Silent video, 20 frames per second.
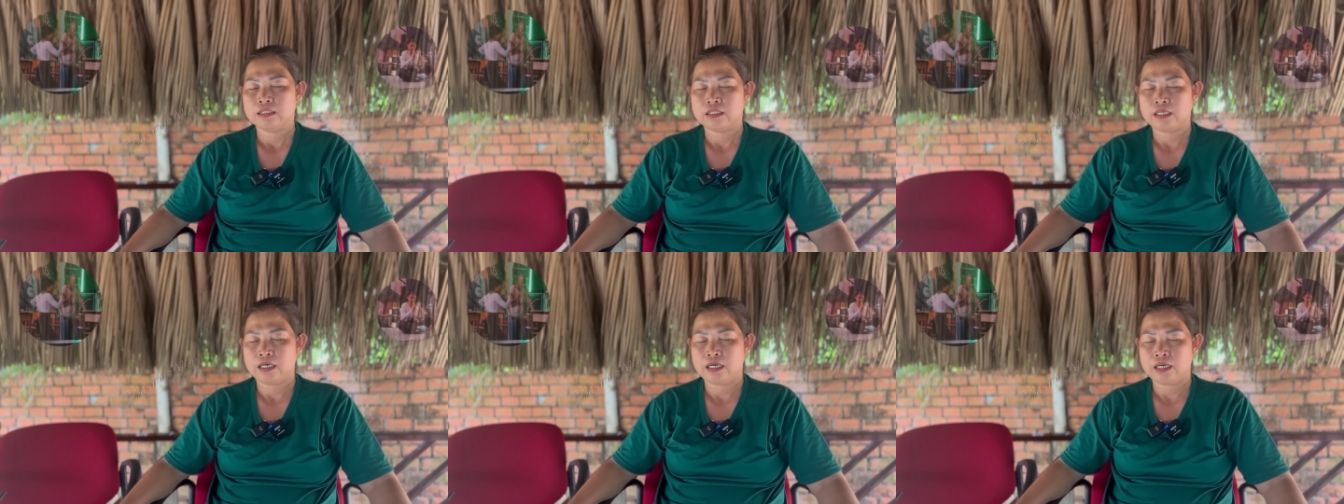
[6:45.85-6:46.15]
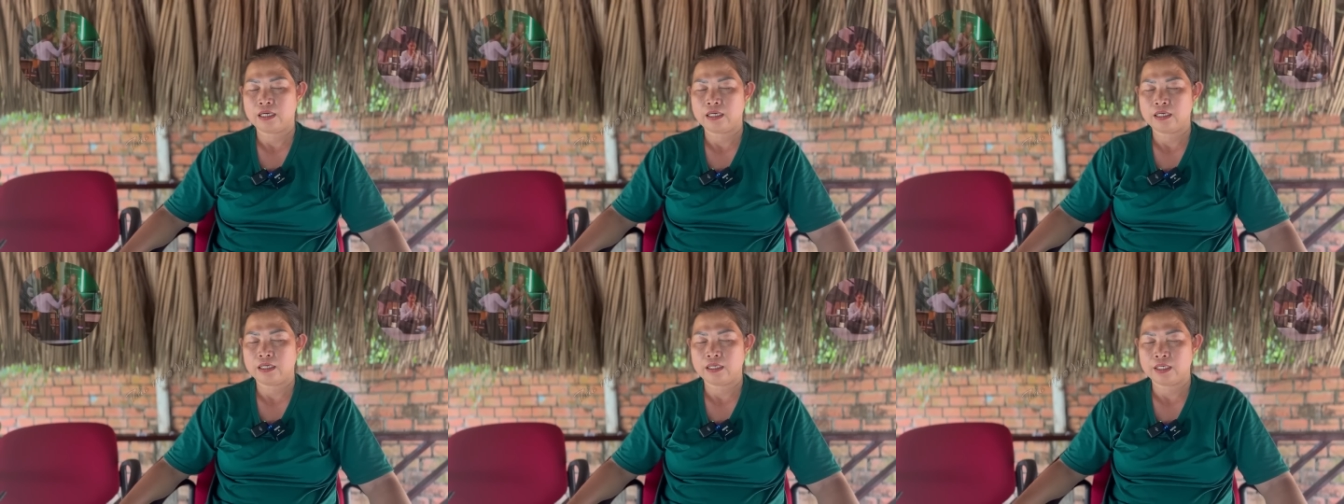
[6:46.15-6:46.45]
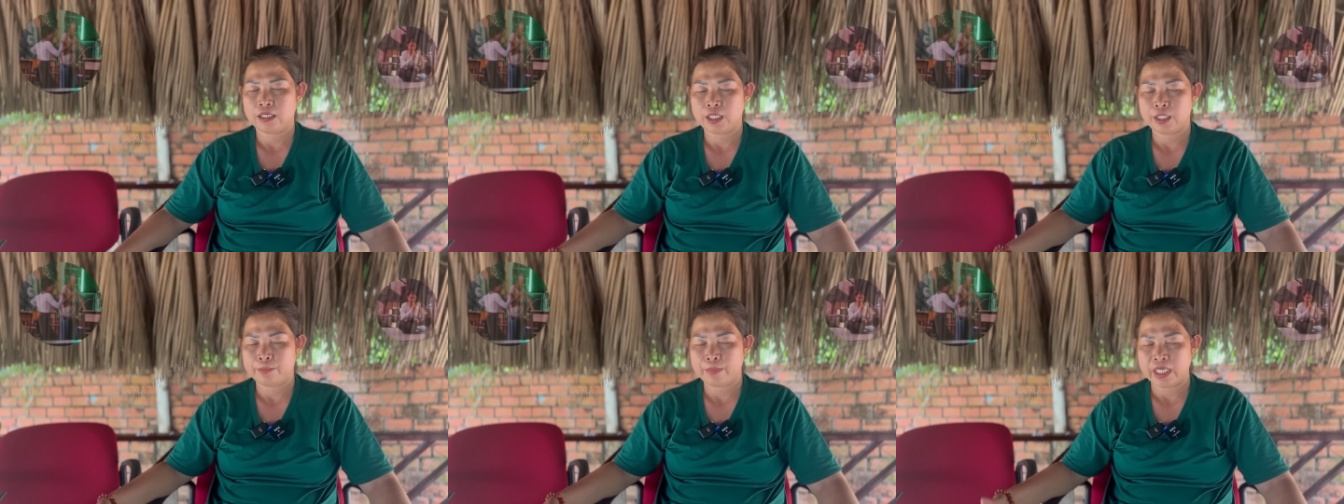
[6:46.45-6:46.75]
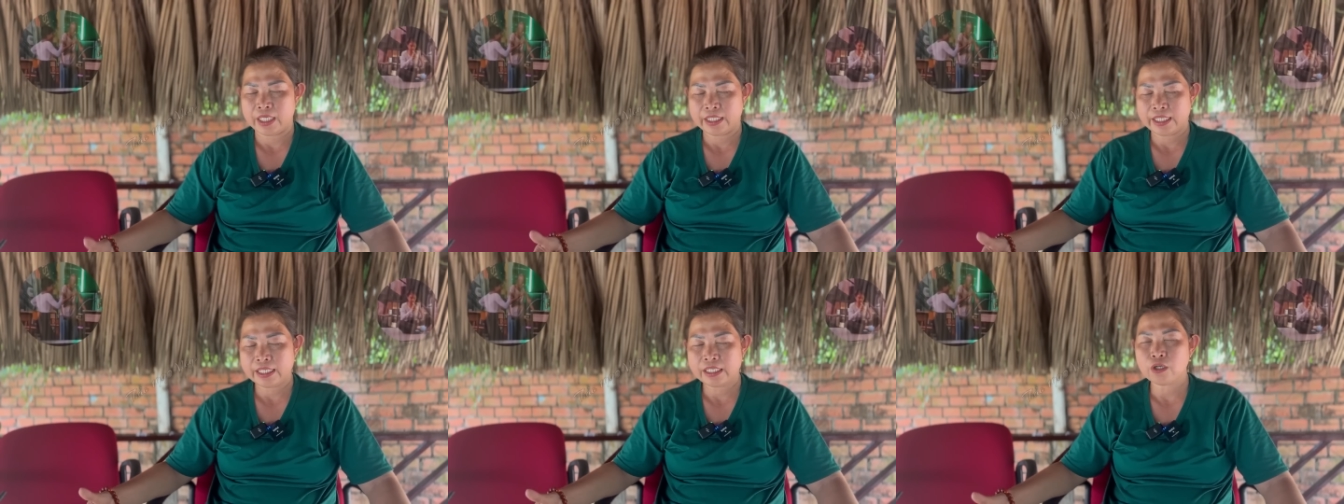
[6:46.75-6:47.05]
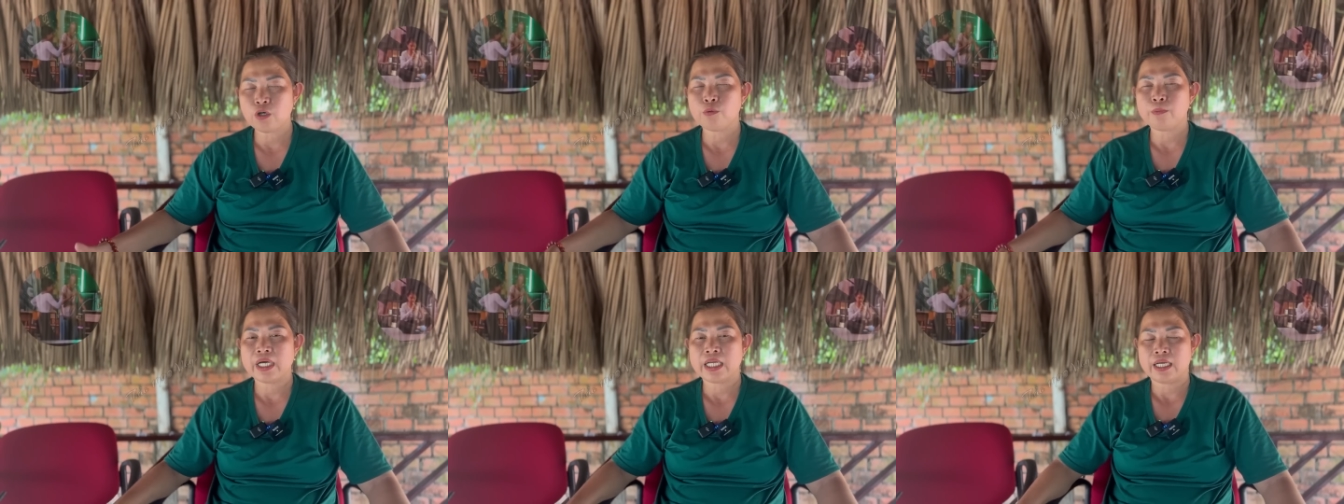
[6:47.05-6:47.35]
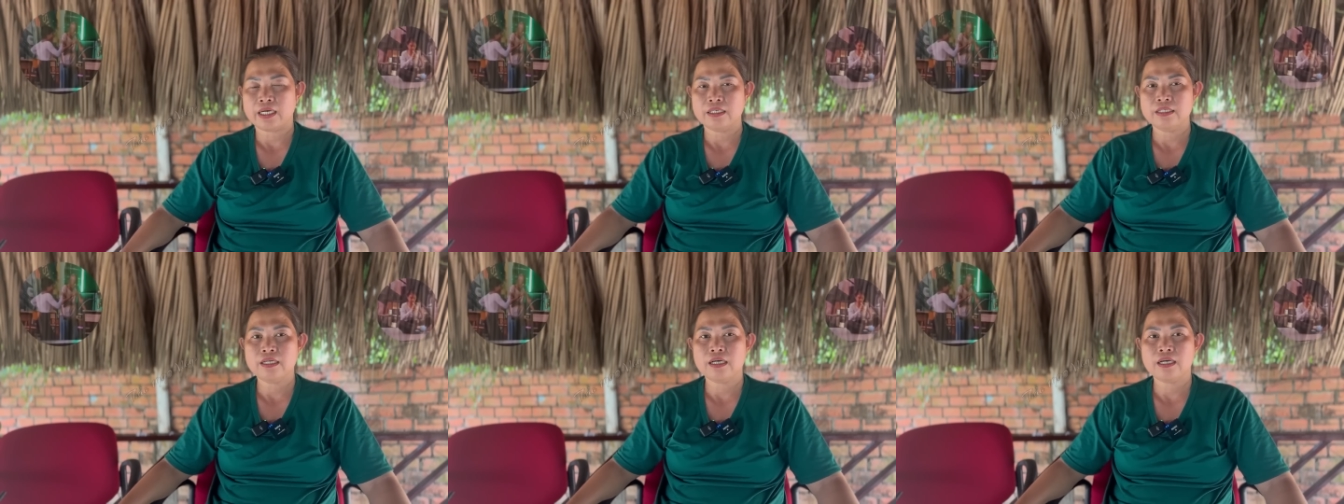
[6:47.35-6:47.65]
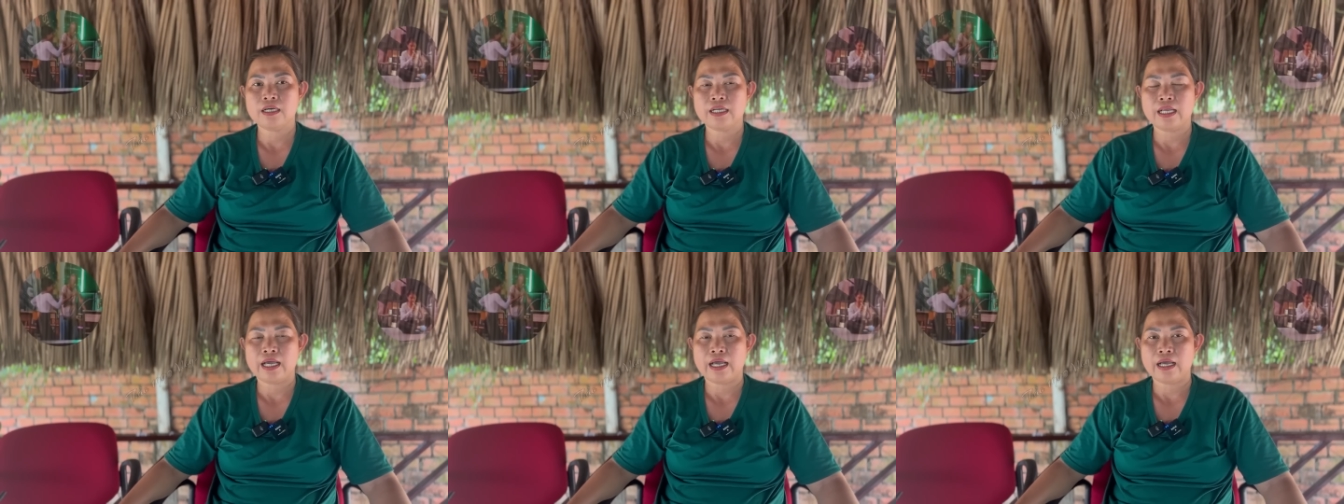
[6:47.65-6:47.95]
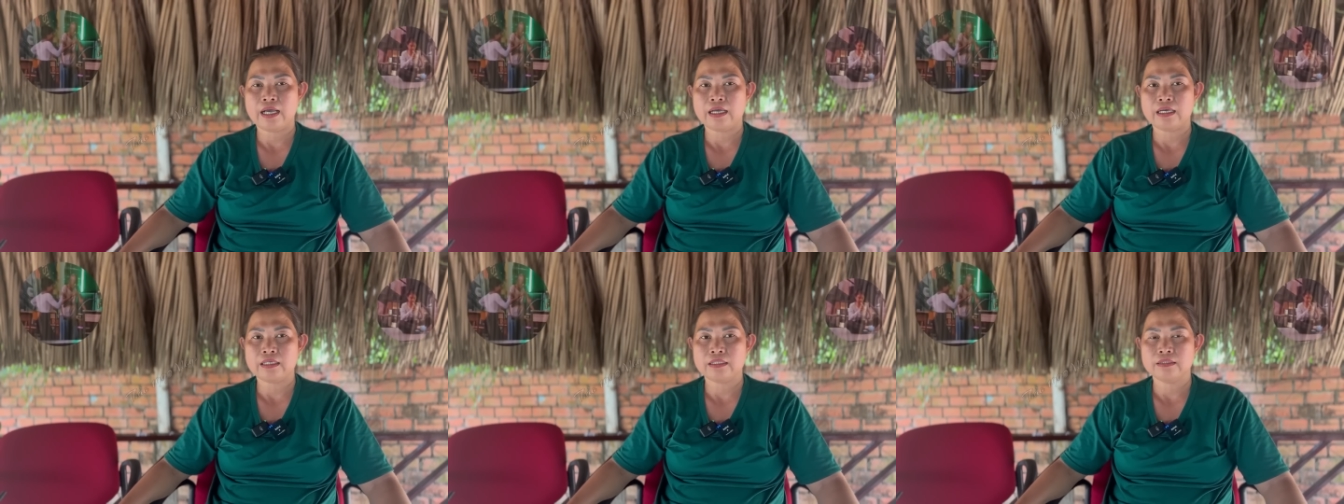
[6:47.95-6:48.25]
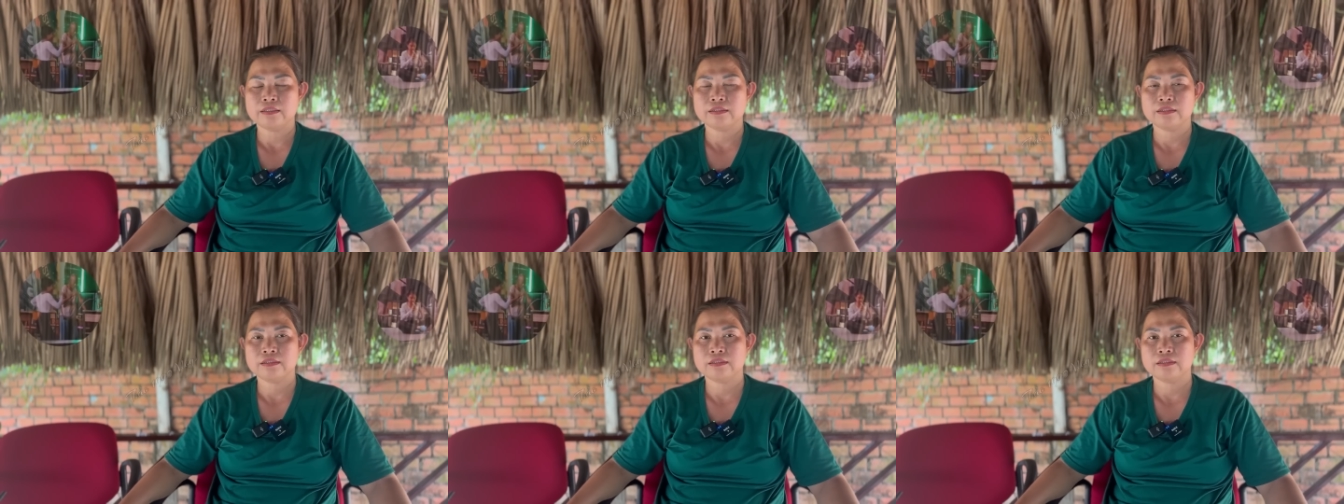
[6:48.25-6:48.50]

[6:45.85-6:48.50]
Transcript: à, bị cái cô ma nữ đó là